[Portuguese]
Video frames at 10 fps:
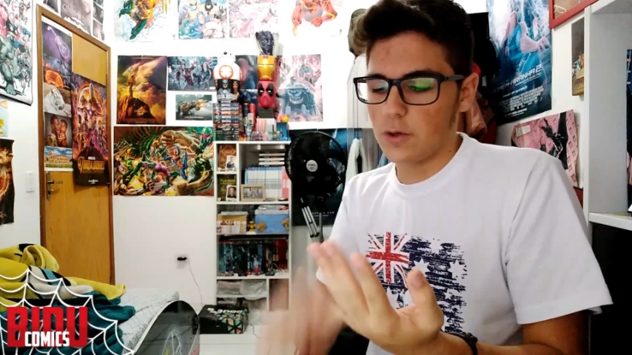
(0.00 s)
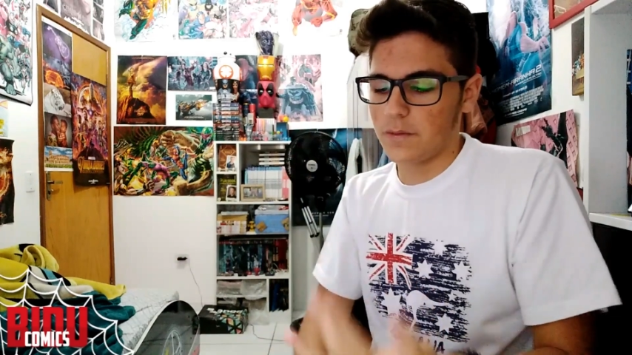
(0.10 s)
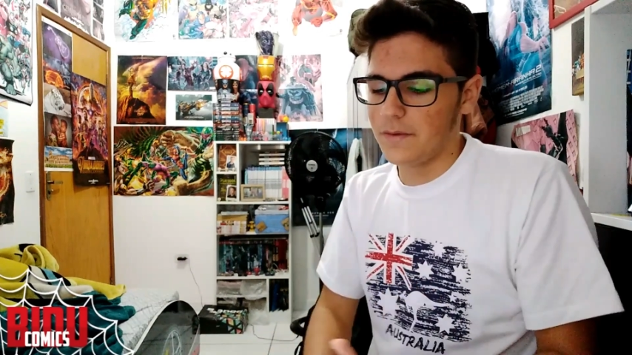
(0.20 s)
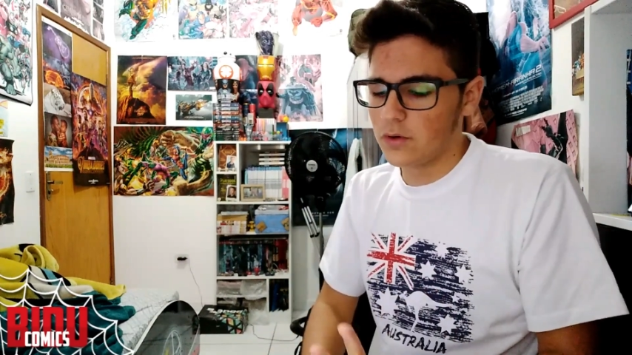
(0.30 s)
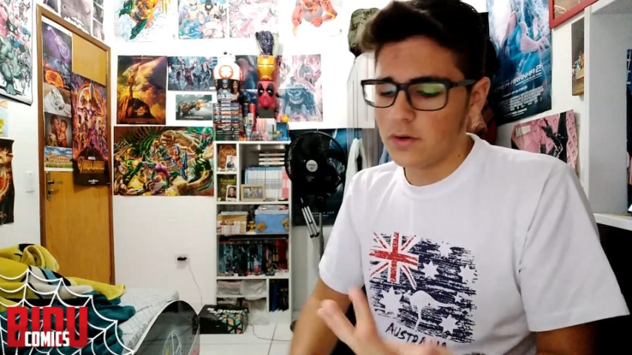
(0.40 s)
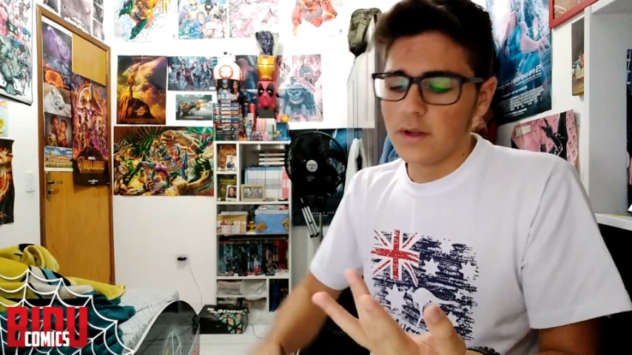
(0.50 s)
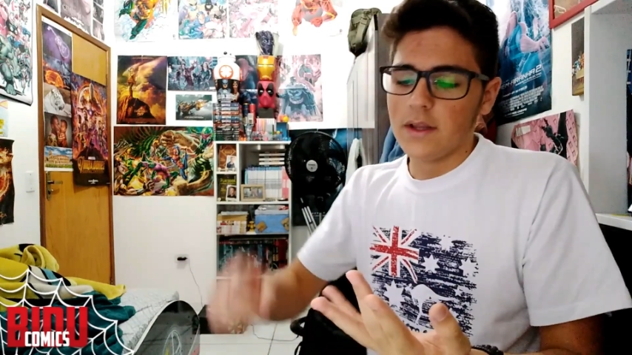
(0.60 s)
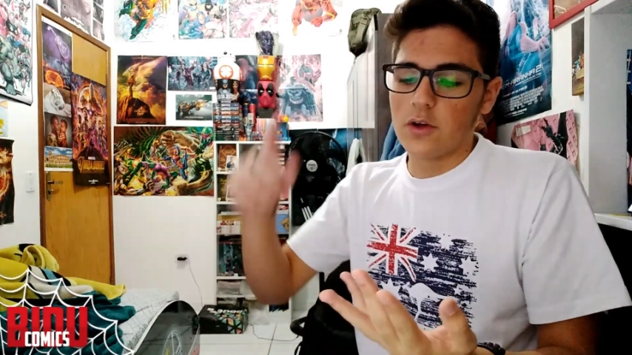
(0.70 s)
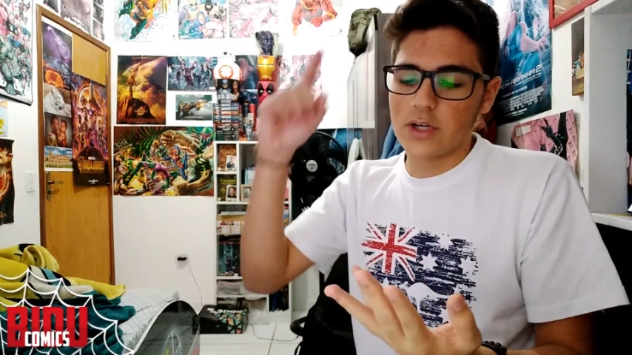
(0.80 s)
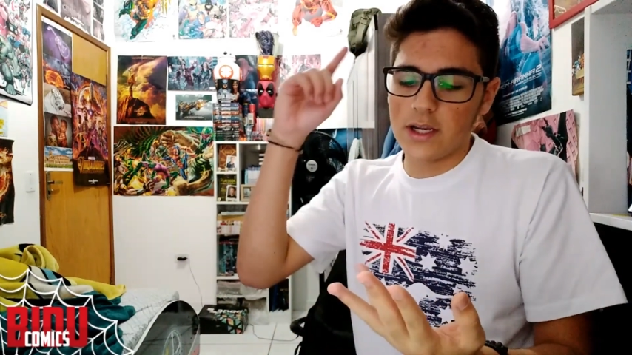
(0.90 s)
ao primeiro,
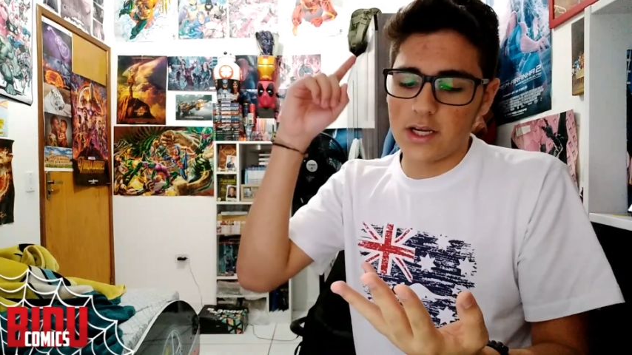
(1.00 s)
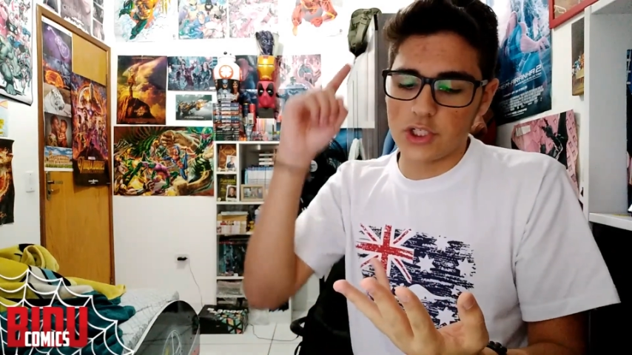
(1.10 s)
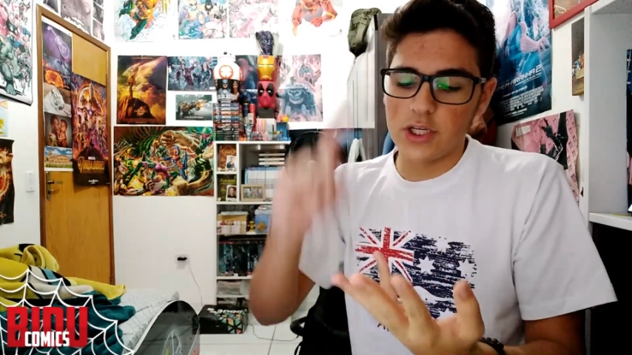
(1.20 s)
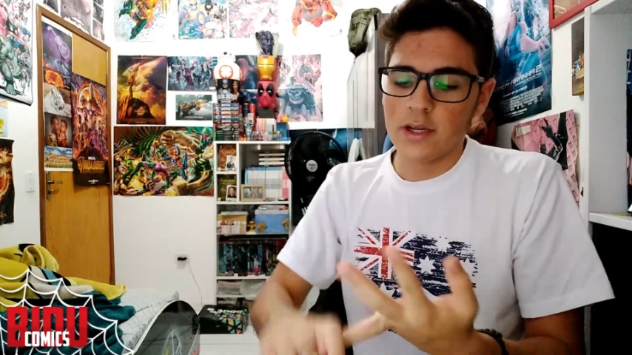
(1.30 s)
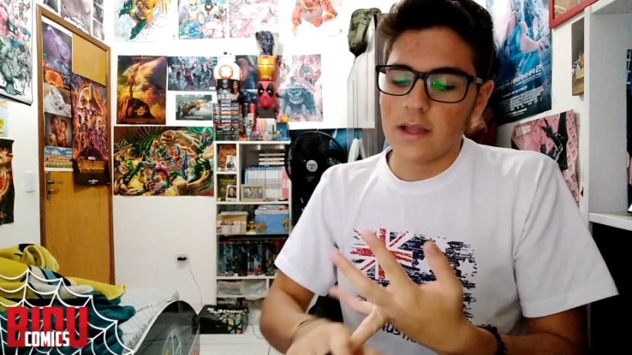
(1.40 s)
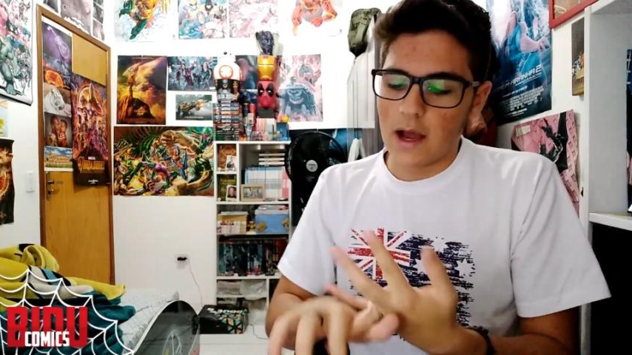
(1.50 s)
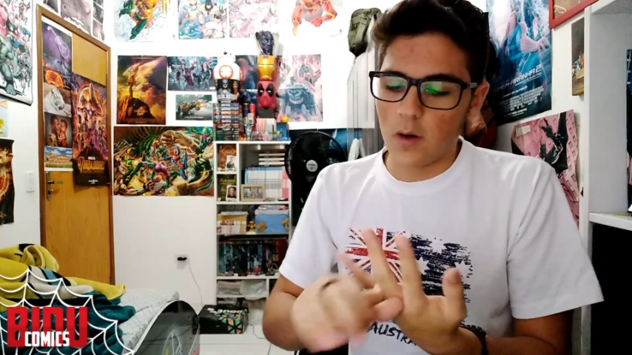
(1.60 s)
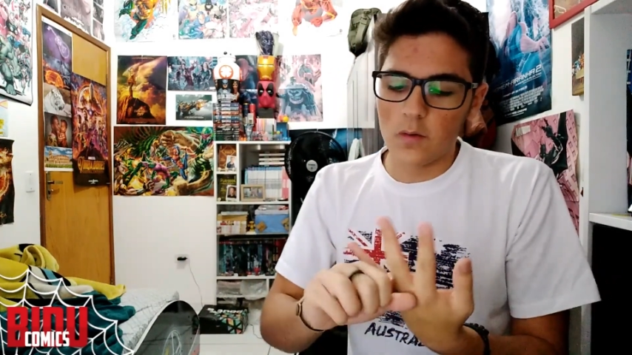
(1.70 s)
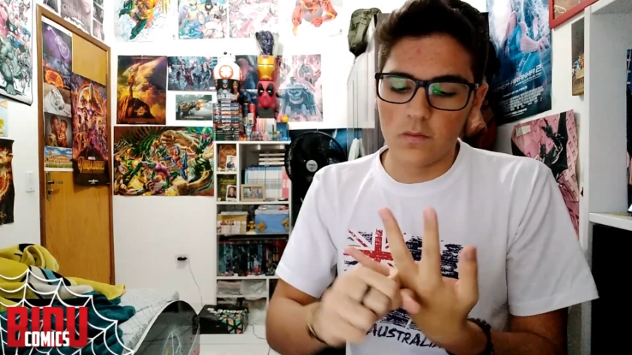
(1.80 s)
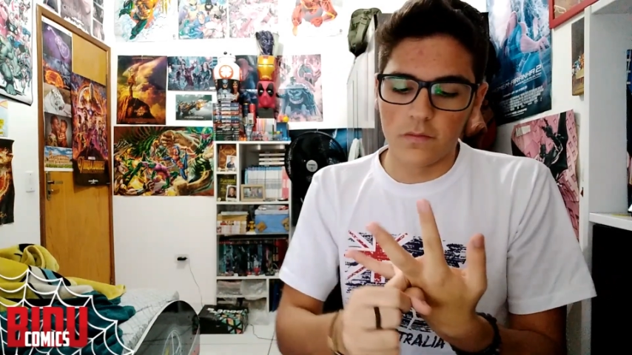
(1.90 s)
eu já reagi a
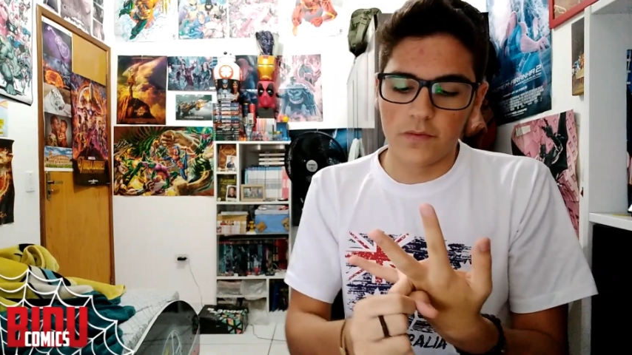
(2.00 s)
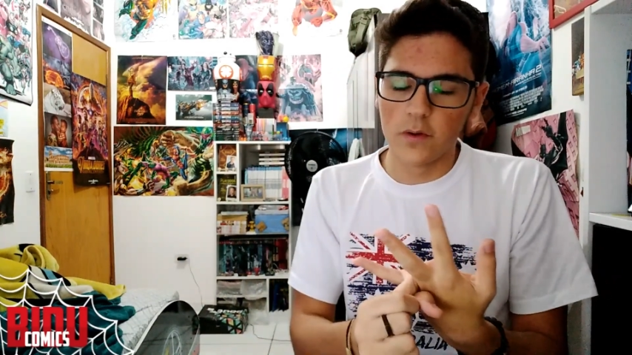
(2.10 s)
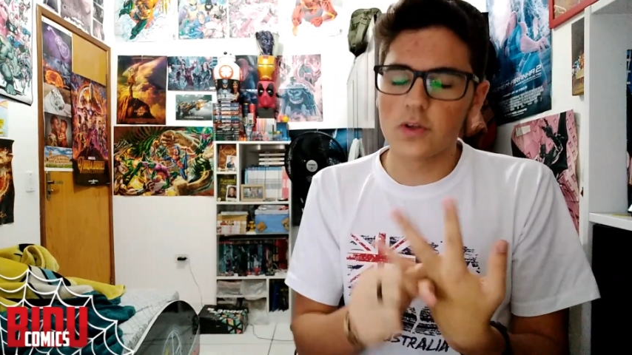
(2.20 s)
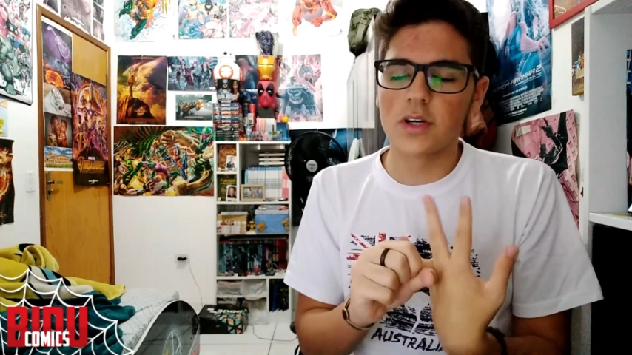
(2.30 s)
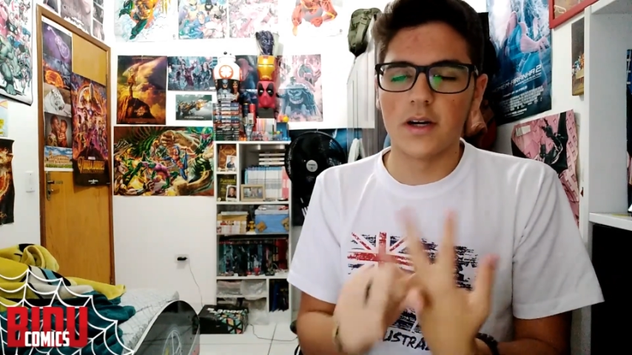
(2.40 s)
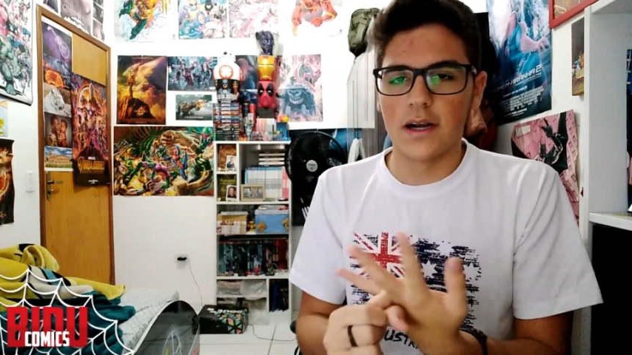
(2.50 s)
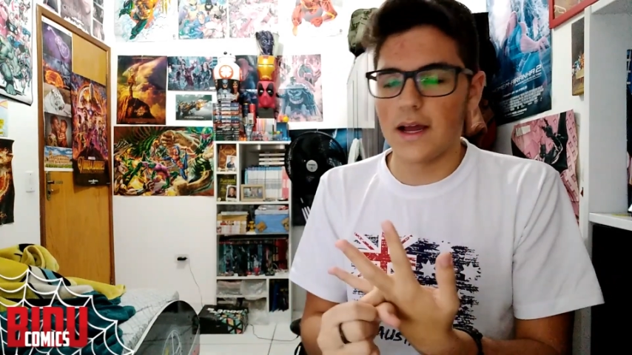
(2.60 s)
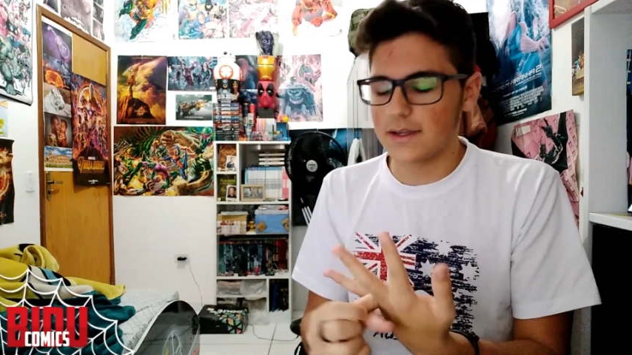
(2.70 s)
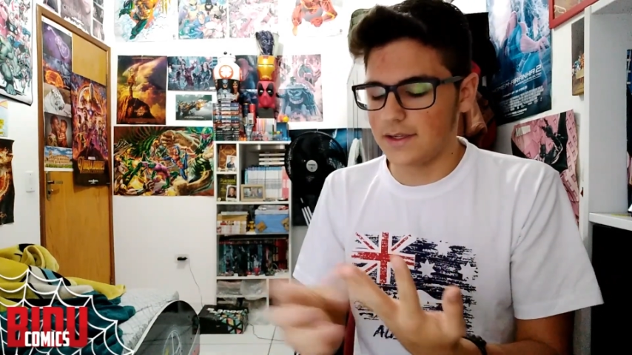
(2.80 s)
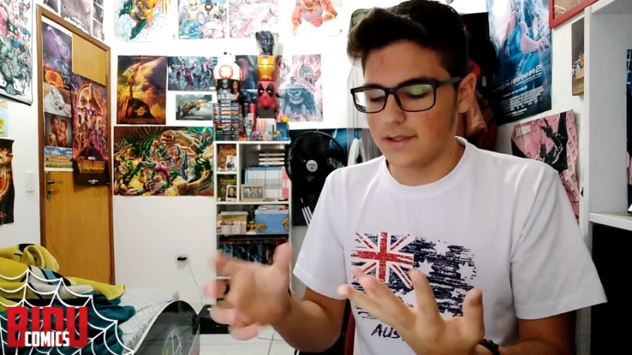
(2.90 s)
um Future
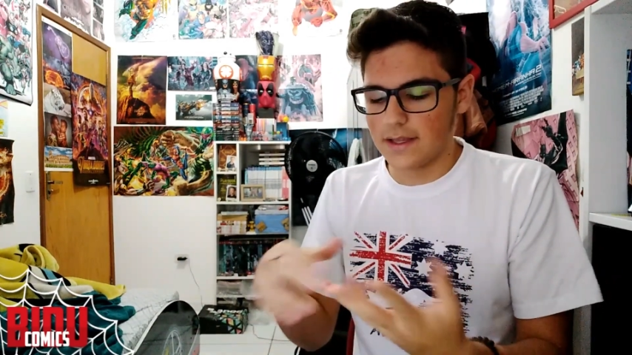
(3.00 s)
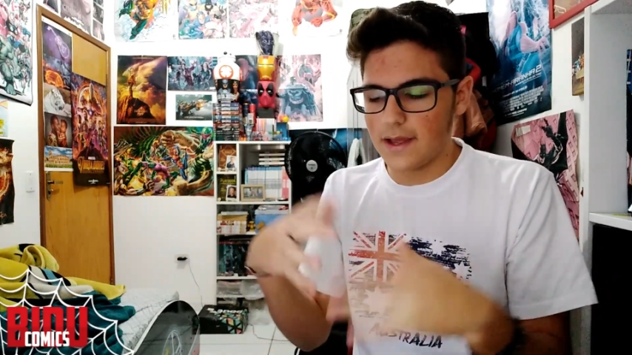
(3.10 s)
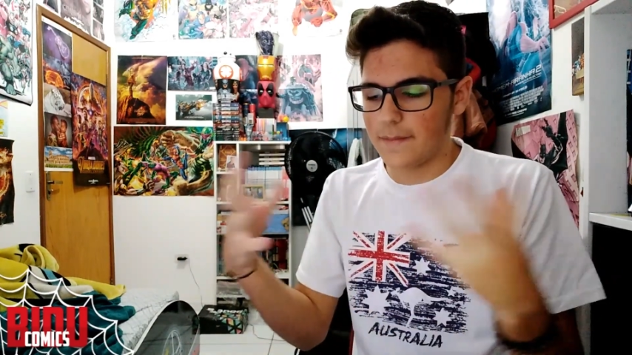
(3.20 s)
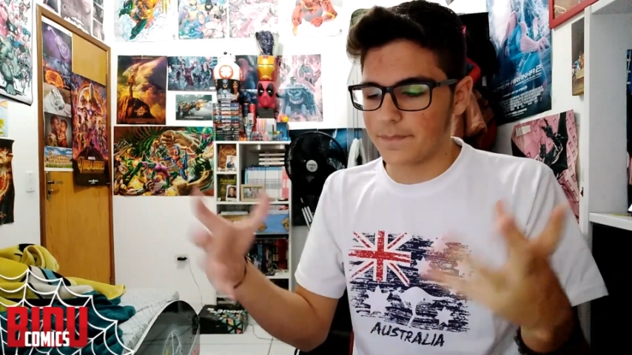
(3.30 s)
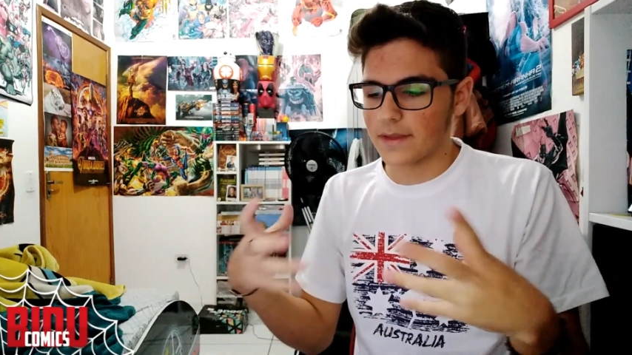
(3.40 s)
lá, que né,